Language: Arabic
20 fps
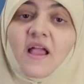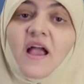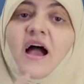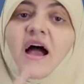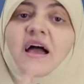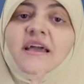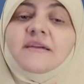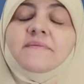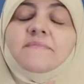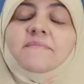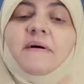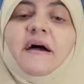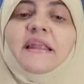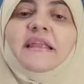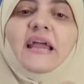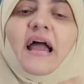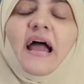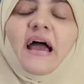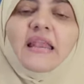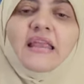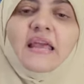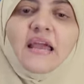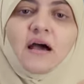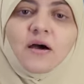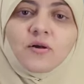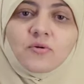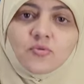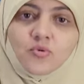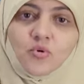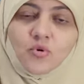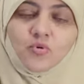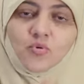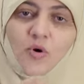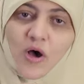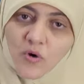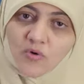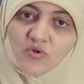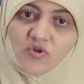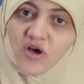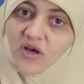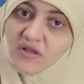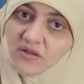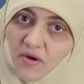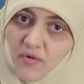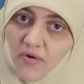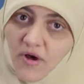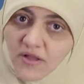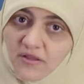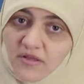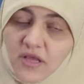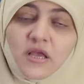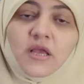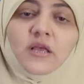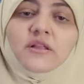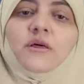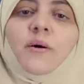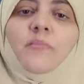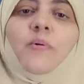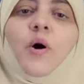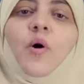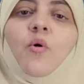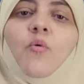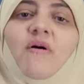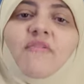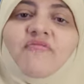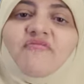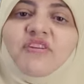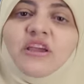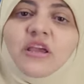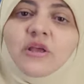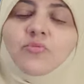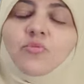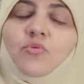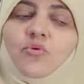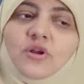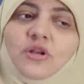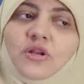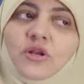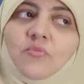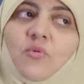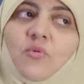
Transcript: هينبني عليها ردود واخد خطوات طب هو في ايده ان